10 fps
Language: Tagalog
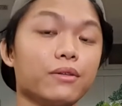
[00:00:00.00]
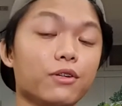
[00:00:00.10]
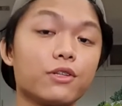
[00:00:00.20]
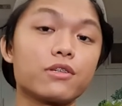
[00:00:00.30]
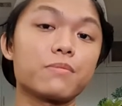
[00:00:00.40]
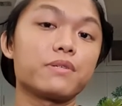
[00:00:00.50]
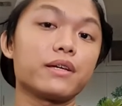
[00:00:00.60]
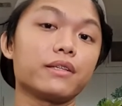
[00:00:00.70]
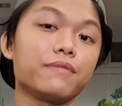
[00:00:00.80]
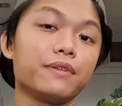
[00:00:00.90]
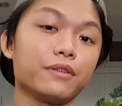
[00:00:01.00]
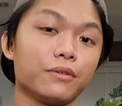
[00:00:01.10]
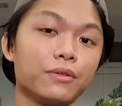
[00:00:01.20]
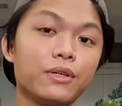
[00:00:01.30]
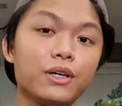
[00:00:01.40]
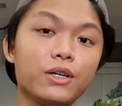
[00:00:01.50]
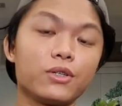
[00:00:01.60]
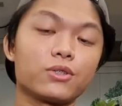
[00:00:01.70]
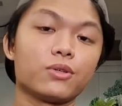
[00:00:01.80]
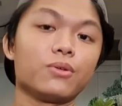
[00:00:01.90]
Although subjective ito,
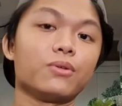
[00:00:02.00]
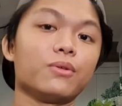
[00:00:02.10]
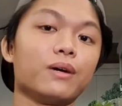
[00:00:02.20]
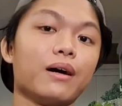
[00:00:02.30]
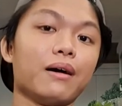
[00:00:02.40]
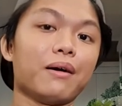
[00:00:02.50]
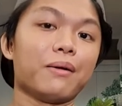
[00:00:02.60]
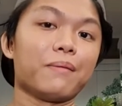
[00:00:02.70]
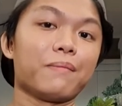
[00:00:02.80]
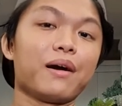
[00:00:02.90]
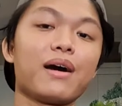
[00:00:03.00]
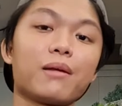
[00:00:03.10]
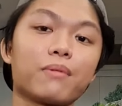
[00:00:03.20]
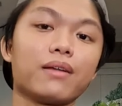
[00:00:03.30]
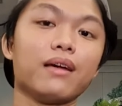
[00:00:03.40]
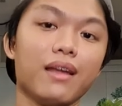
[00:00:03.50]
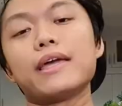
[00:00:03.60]
So, uh, mangarap ka na lang.